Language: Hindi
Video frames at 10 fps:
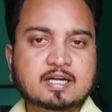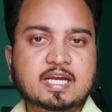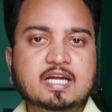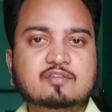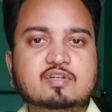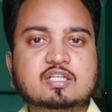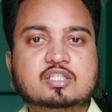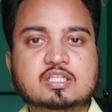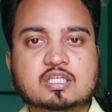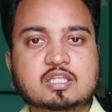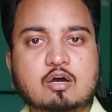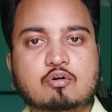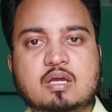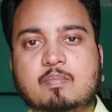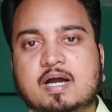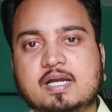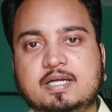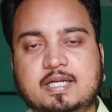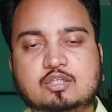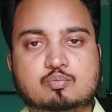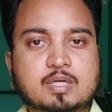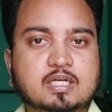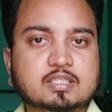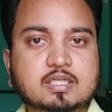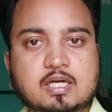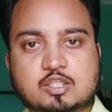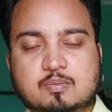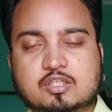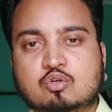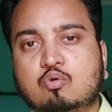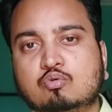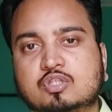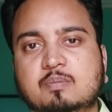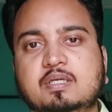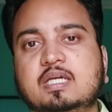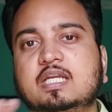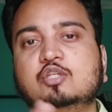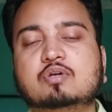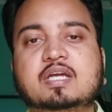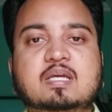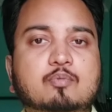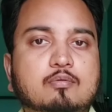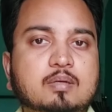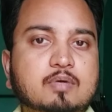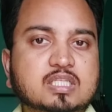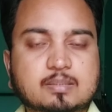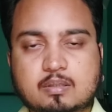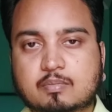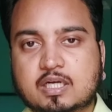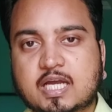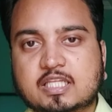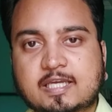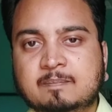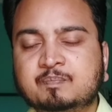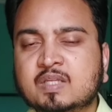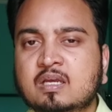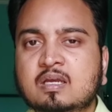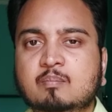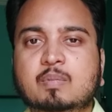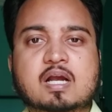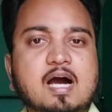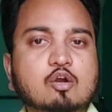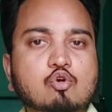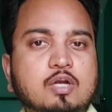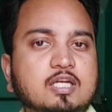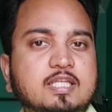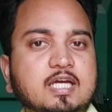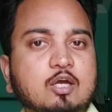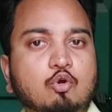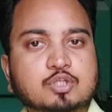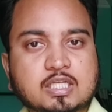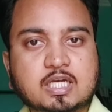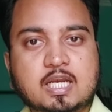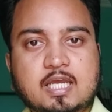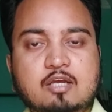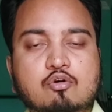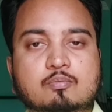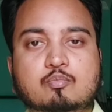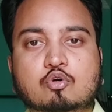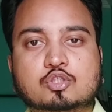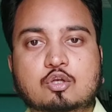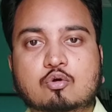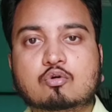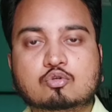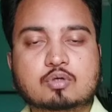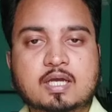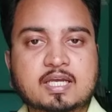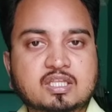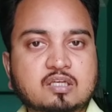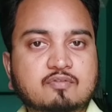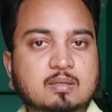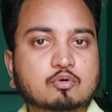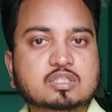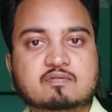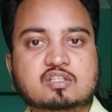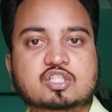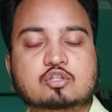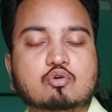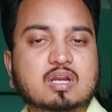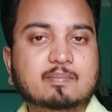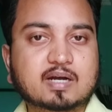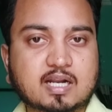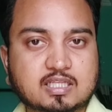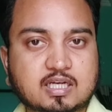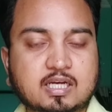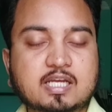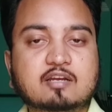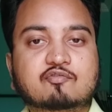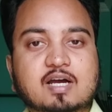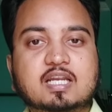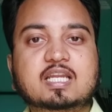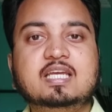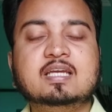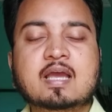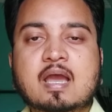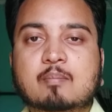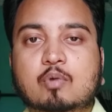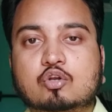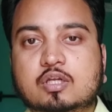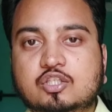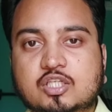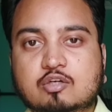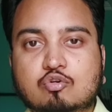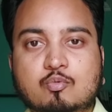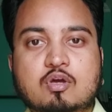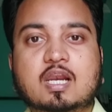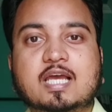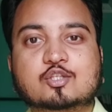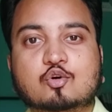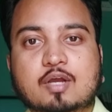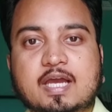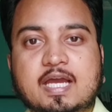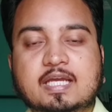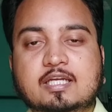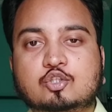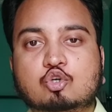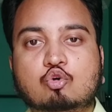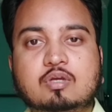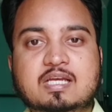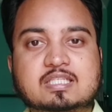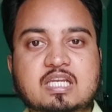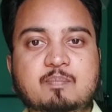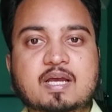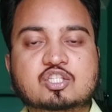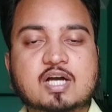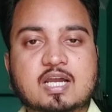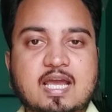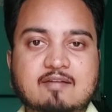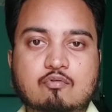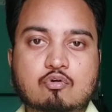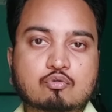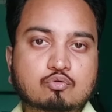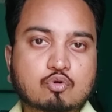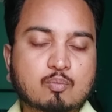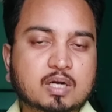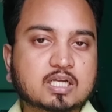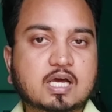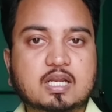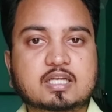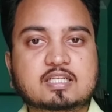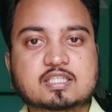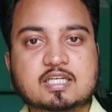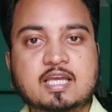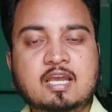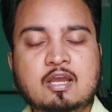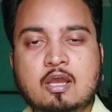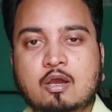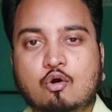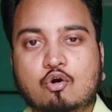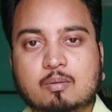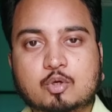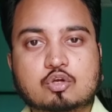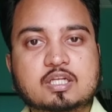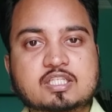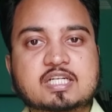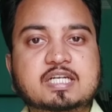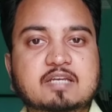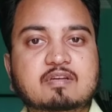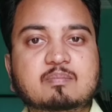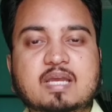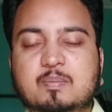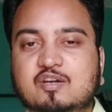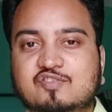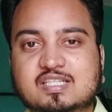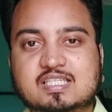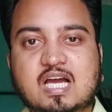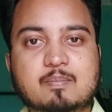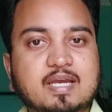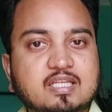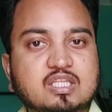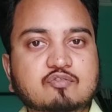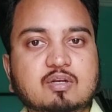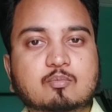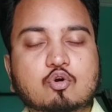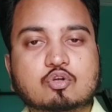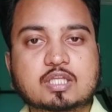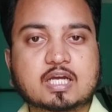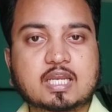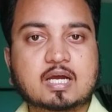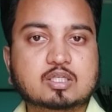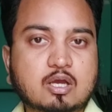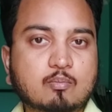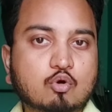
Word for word: डीडी फ्रीडीज की जनता हो या बाकी डीटेच ऑपरेटर्स के कस्टमर्स हो उन सभी के लिए जो है ये प्रॉब्लम का सबब बन गए थे बेकार कंटेंट देखना को चाहता नहीं और बहुत से लोगों को जो है हिंदी फिल्मों से वंचित होना पड़ रहा था लेकिन फाइनली मनोरंजन ग्रुप को रियलाइज हो गया है कि जो उनकी असली पहचान है वो उनको बरकरार रखनी चाहिए और मनोरंजन टीवी में एक बार फिर से हमें हिंदी फिल्मों को देखने का जो है